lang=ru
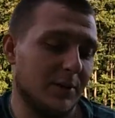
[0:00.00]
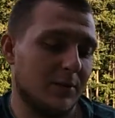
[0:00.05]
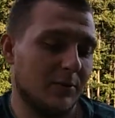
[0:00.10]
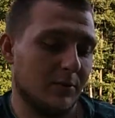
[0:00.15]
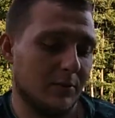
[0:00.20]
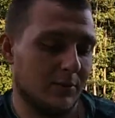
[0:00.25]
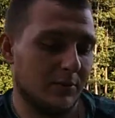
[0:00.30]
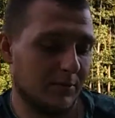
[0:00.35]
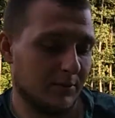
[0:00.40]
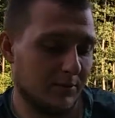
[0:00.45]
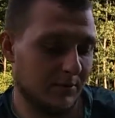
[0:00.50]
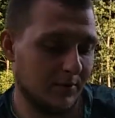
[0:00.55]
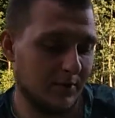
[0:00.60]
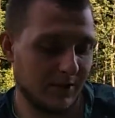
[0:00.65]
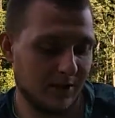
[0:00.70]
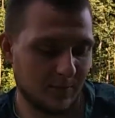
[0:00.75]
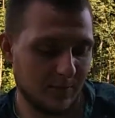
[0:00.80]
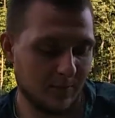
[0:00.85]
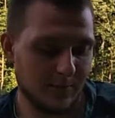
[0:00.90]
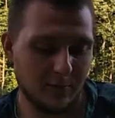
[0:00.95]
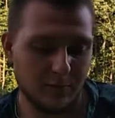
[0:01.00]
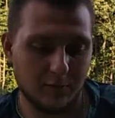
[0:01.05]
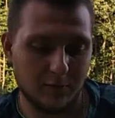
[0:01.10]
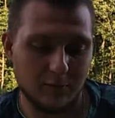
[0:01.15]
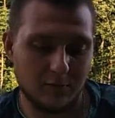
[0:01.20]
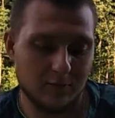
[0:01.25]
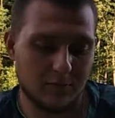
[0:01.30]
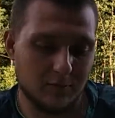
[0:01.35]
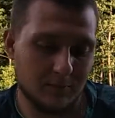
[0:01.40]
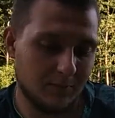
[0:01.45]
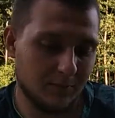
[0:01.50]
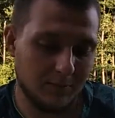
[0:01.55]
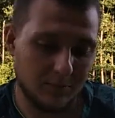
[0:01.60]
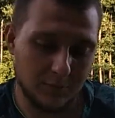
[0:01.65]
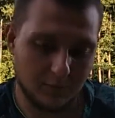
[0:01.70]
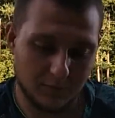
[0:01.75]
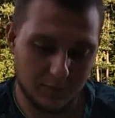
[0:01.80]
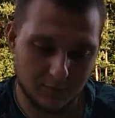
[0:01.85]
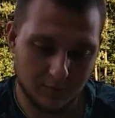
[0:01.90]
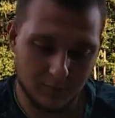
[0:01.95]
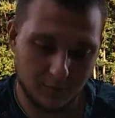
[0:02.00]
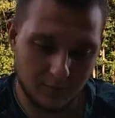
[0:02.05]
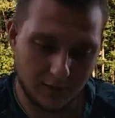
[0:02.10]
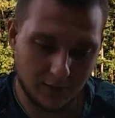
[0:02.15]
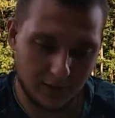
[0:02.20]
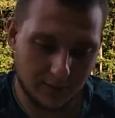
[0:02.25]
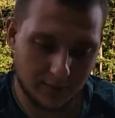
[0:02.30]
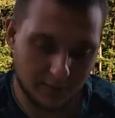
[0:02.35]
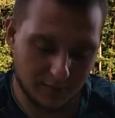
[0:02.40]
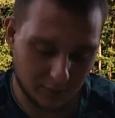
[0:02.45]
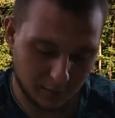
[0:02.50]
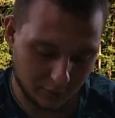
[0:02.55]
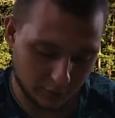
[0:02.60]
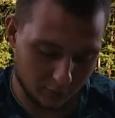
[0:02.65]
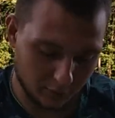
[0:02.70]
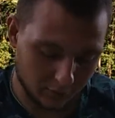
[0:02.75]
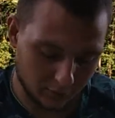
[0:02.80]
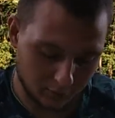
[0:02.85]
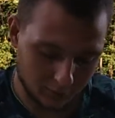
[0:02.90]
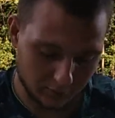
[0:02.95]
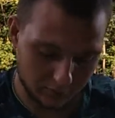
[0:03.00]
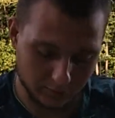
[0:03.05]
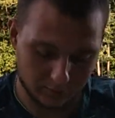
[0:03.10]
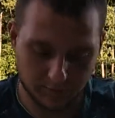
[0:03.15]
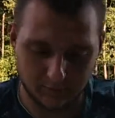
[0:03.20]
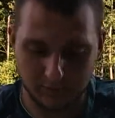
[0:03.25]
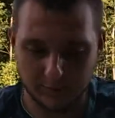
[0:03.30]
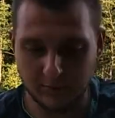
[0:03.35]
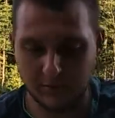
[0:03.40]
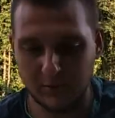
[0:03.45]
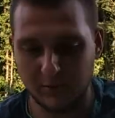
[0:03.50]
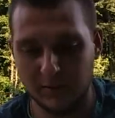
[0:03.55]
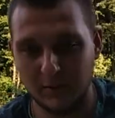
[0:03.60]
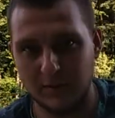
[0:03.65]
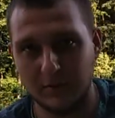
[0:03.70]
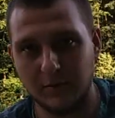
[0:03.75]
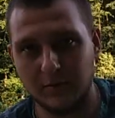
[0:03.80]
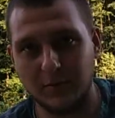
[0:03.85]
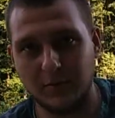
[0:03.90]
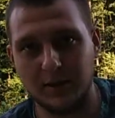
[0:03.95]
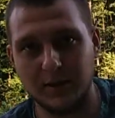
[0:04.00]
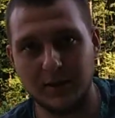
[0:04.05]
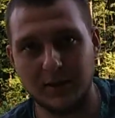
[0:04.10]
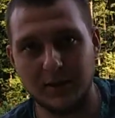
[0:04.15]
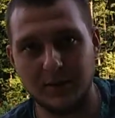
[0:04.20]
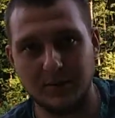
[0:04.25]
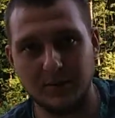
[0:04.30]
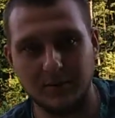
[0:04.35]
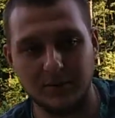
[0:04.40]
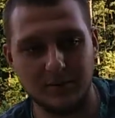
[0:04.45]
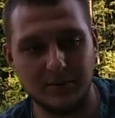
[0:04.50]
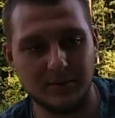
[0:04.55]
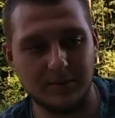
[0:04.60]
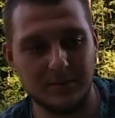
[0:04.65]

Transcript: нету, я добавлю вот, буквально пару штук вот таких вот